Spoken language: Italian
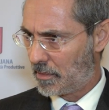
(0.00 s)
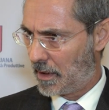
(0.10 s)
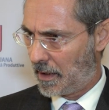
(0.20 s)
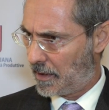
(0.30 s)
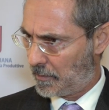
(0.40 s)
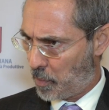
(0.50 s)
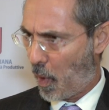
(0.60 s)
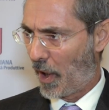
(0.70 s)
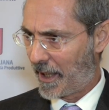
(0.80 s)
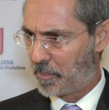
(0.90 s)
eh,
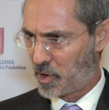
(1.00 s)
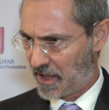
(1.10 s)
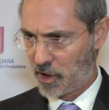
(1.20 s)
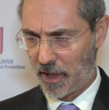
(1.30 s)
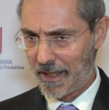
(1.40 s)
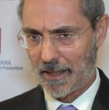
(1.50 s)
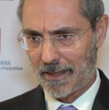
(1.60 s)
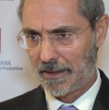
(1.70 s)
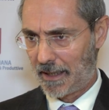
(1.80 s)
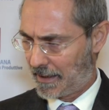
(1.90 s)
buone posizioni in,
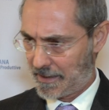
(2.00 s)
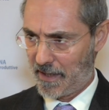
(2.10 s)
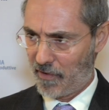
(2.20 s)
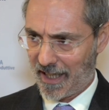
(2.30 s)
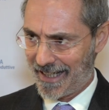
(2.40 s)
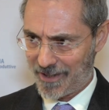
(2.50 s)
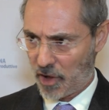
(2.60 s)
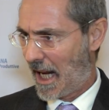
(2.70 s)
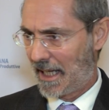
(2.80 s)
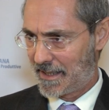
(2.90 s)
nella classifica
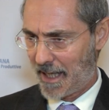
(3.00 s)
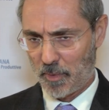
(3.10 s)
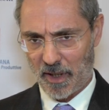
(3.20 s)
nazionale, siamo